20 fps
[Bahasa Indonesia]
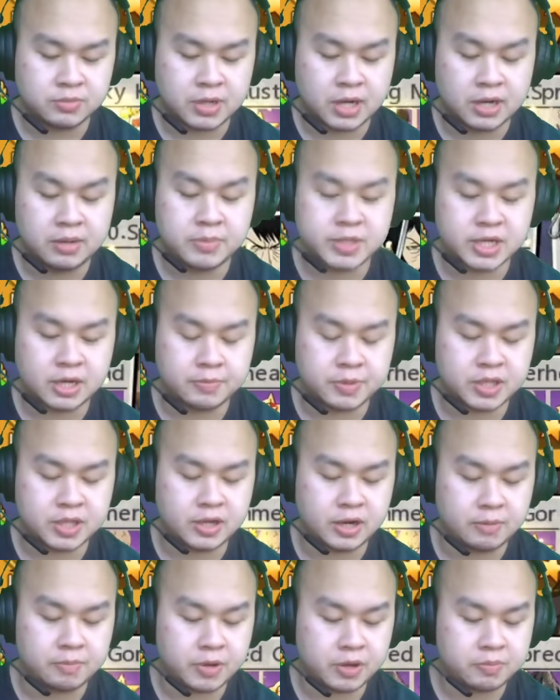Kalian bisa dapat
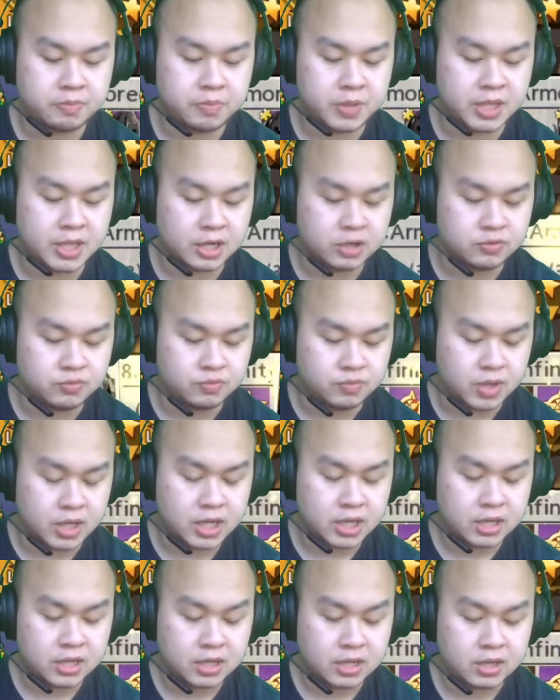grappler bintang 2,
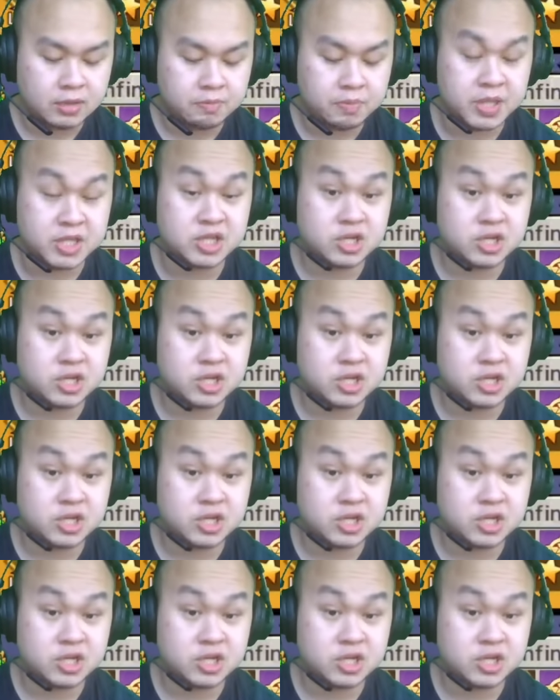batch